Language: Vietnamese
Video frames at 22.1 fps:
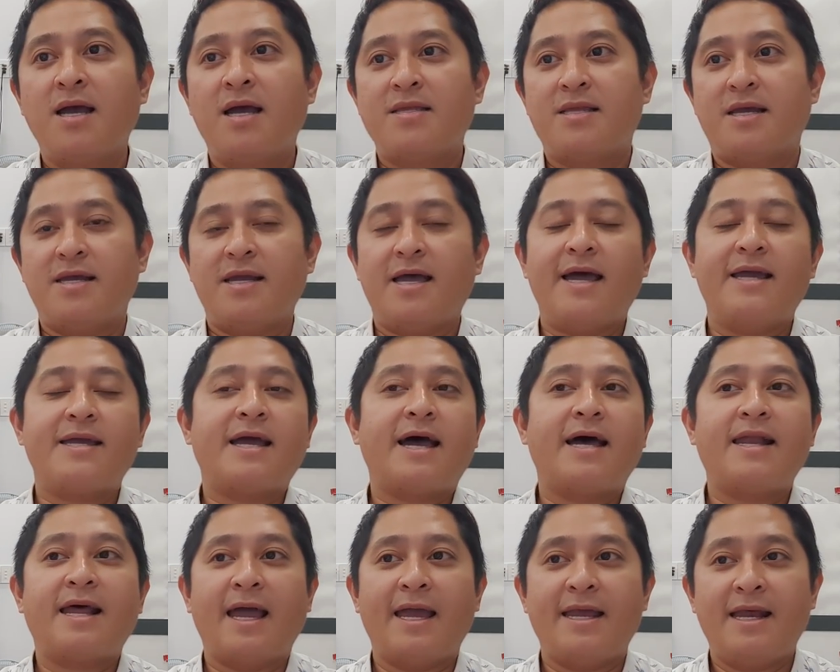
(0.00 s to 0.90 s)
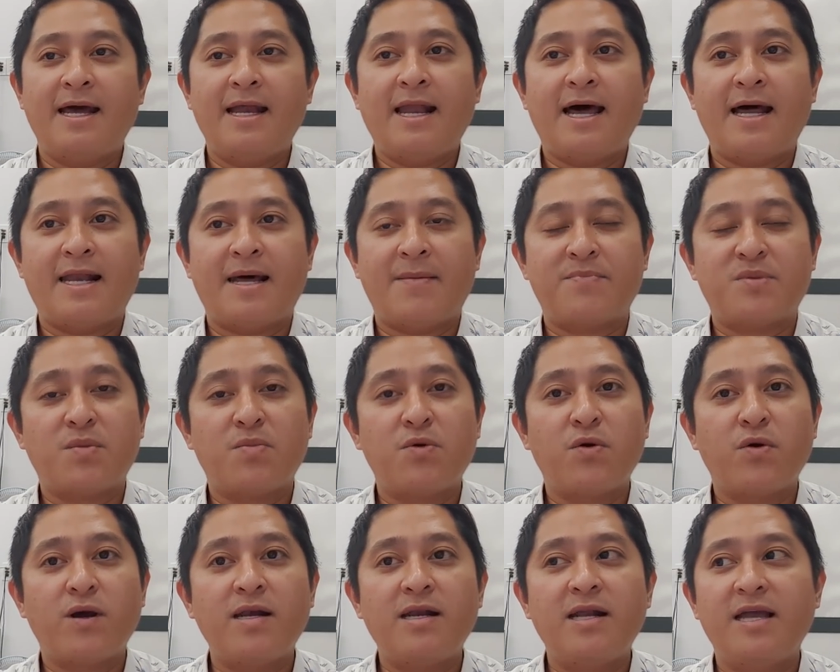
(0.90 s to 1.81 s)
Thì hai ca này đã là nằm trong
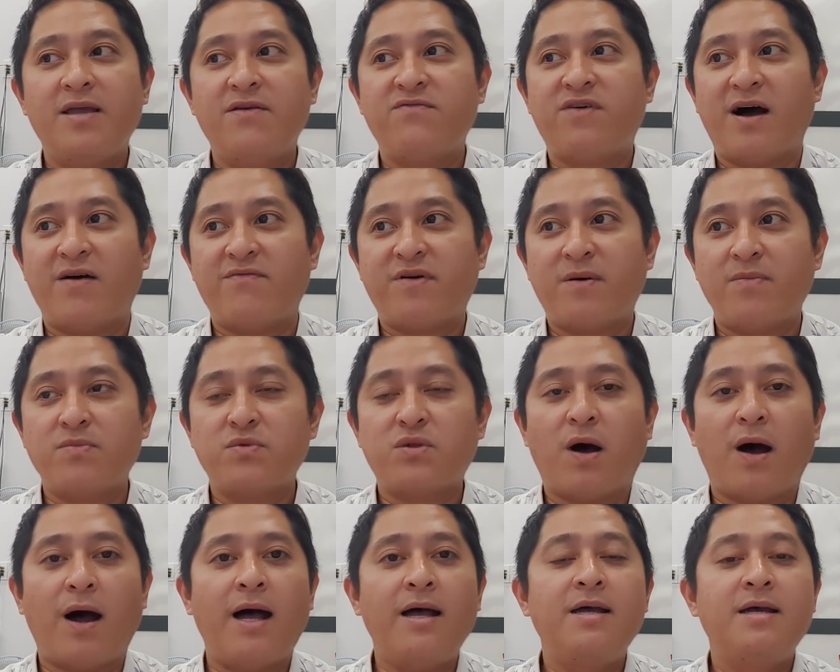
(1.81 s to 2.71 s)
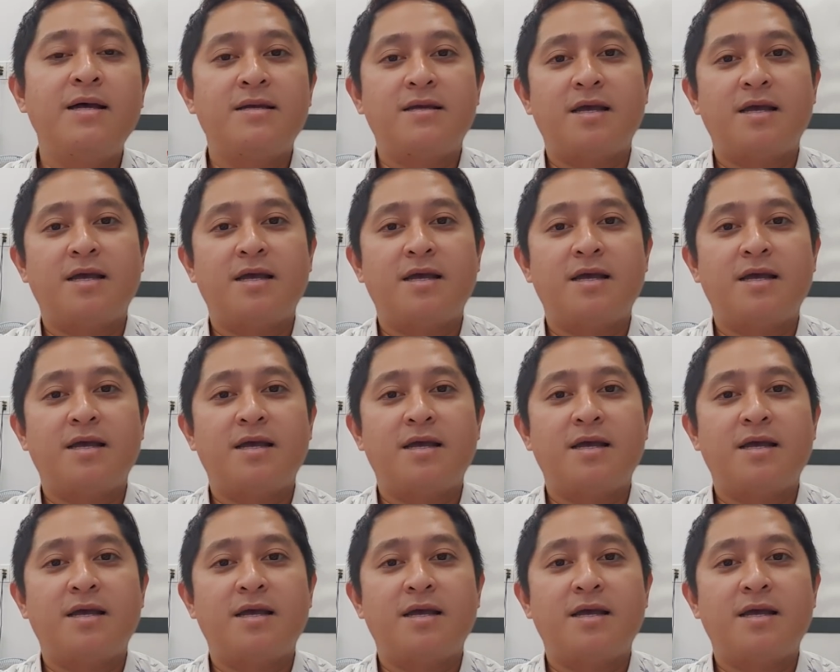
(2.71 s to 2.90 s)
khu cách ly và phong tỏa.